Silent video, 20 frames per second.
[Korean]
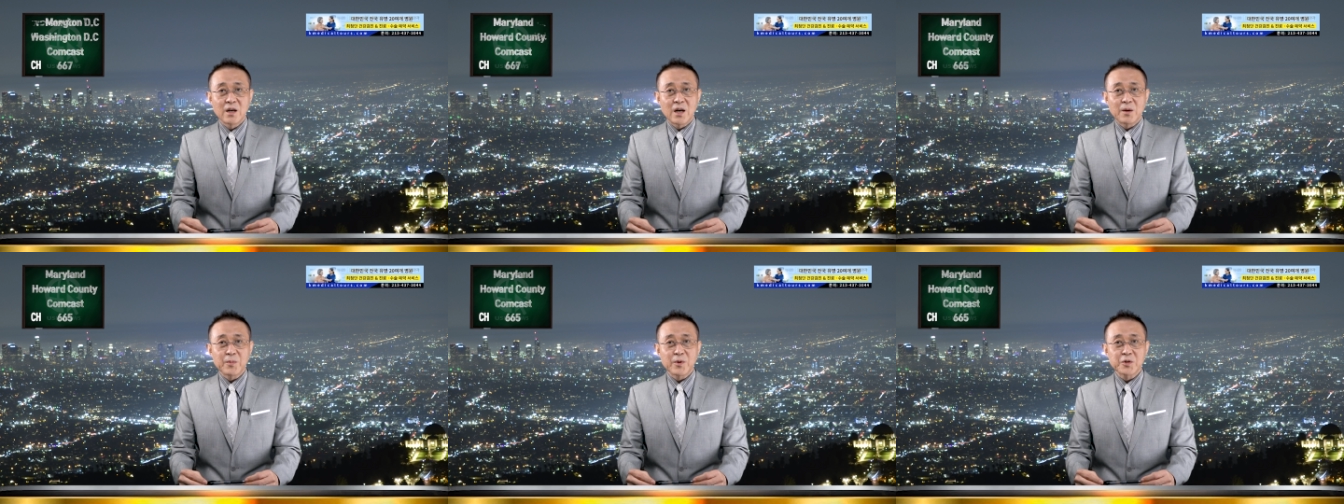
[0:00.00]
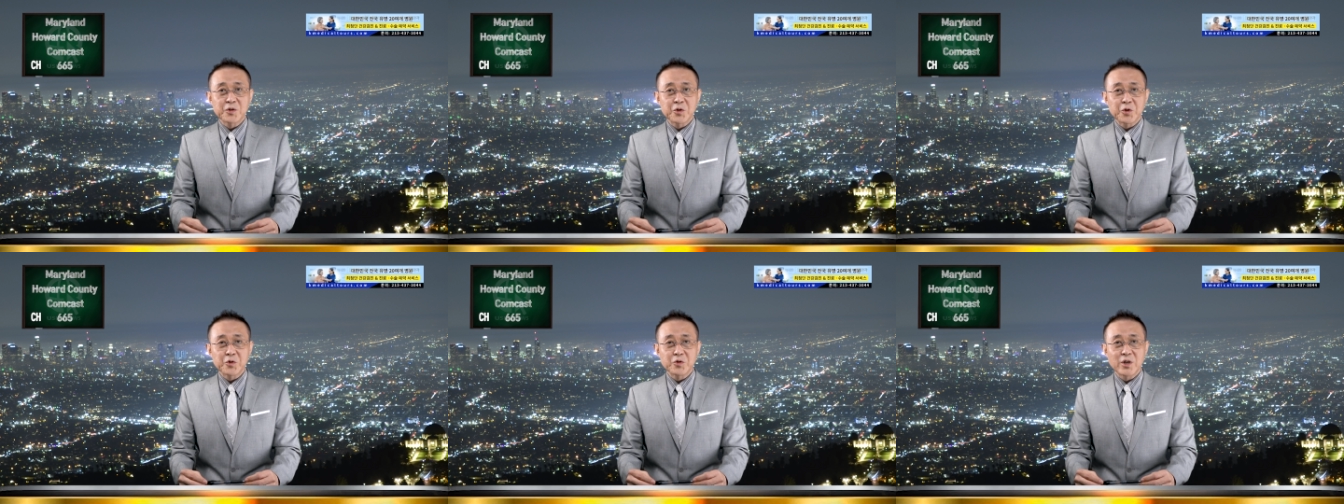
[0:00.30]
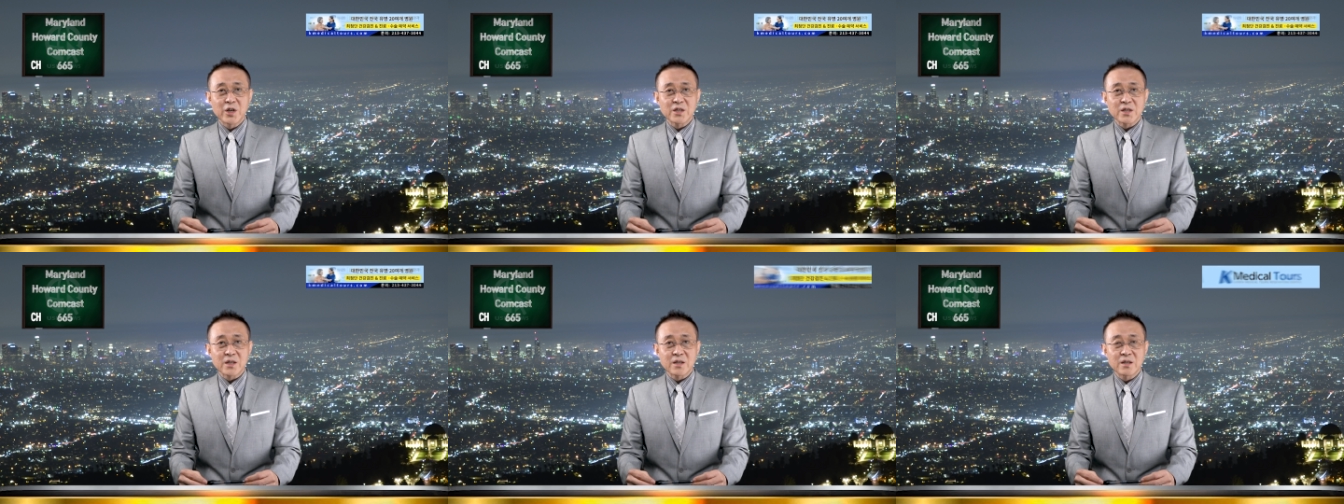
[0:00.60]
한편
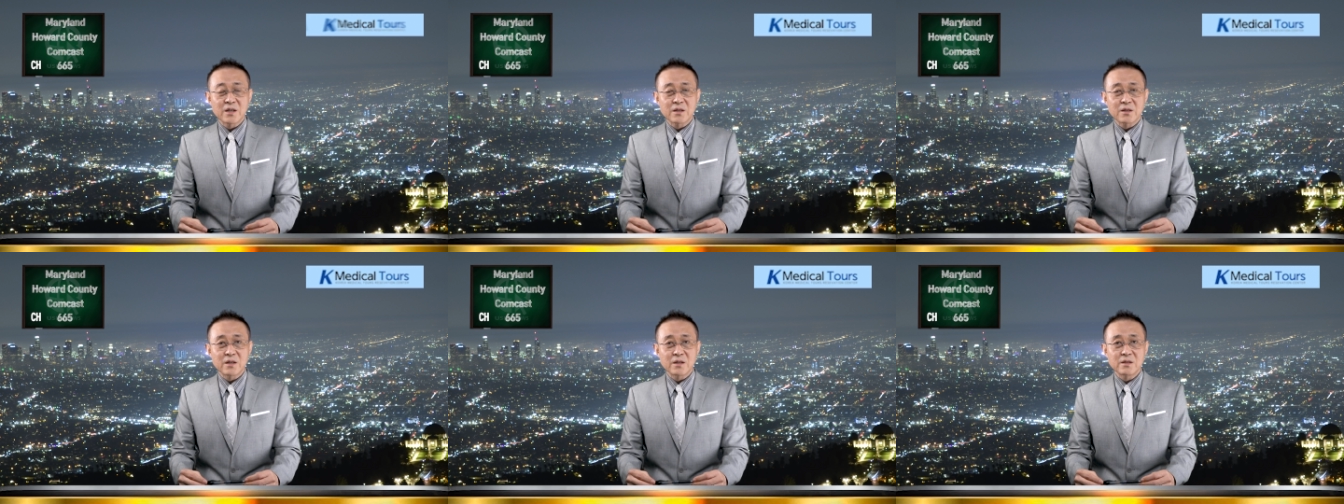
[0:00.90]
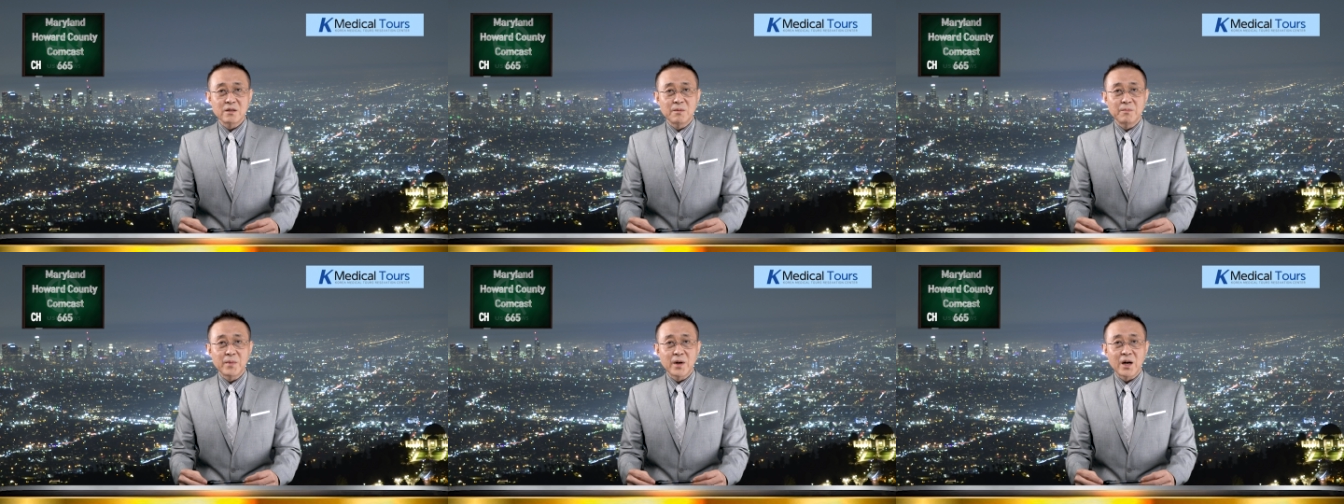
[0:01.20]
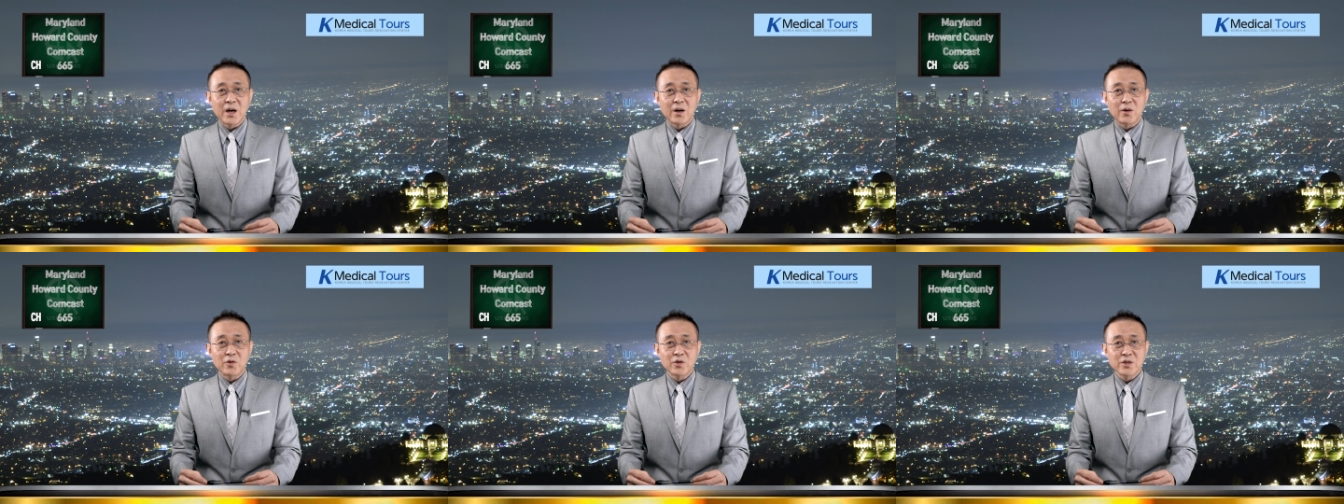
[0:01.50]
초유의 사태였던
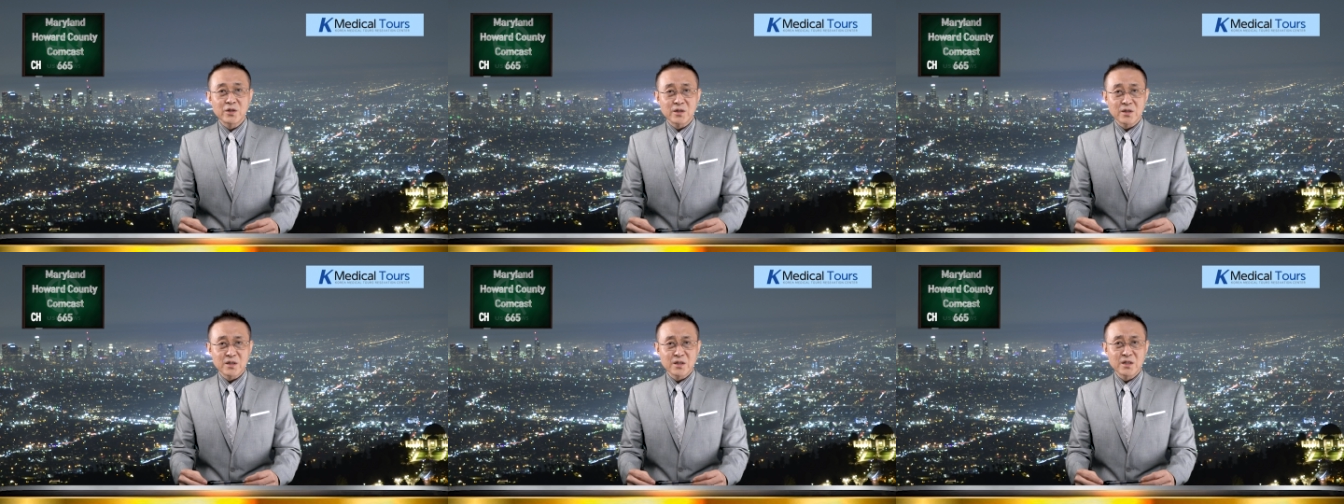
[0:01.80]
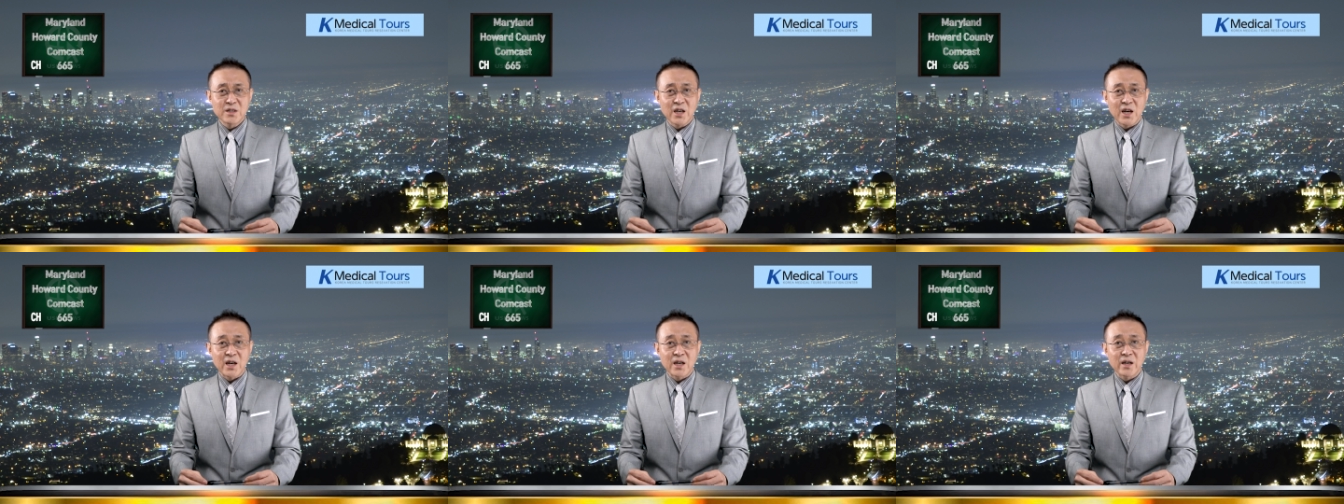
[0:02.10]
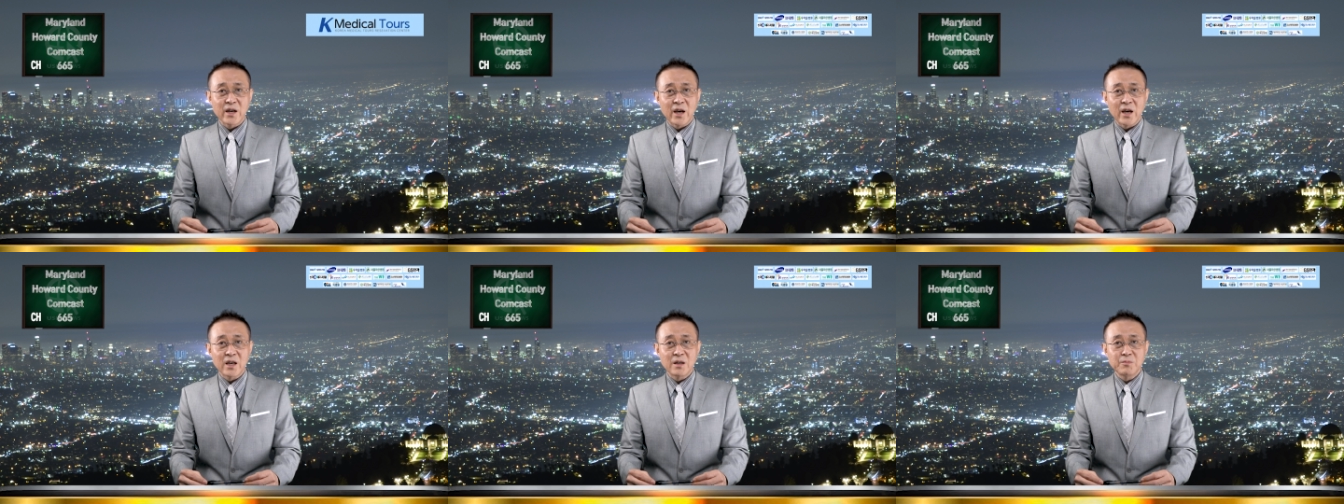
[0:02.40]
연방 하원
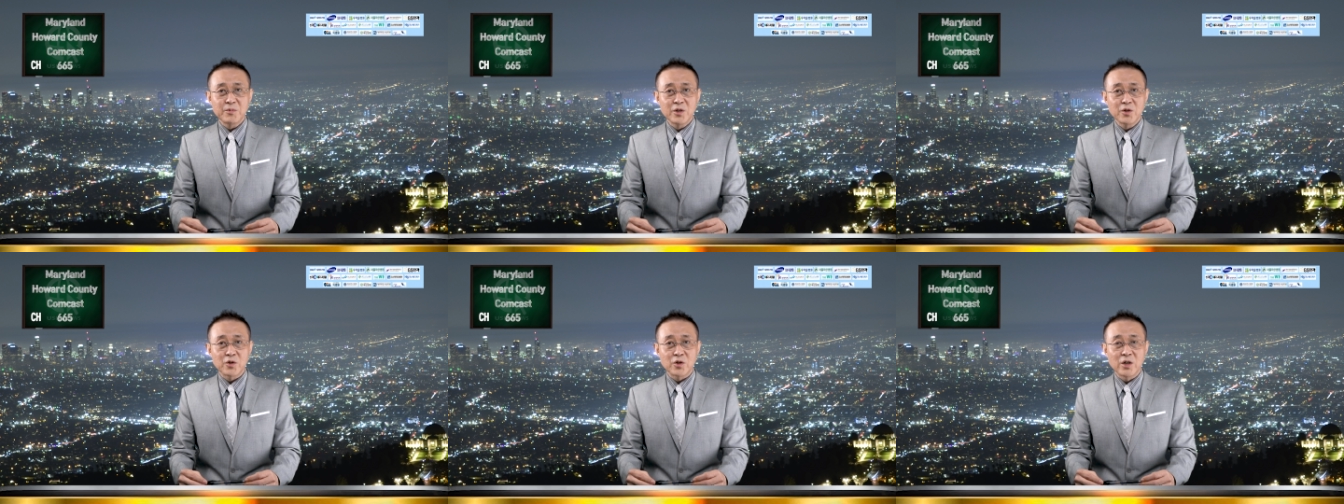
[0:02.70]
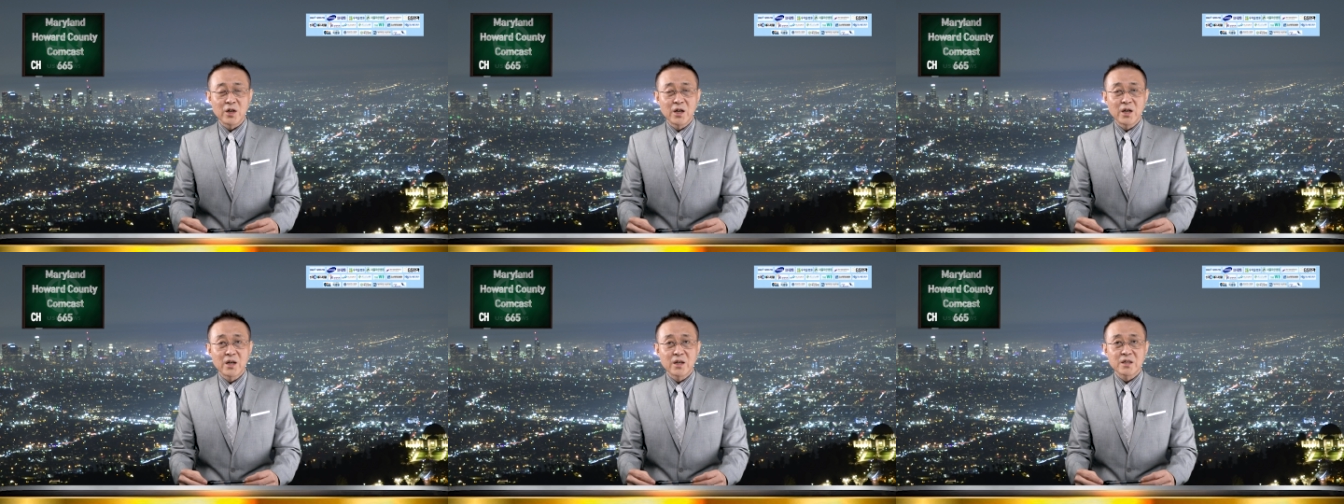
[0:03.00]
의장 해임 이후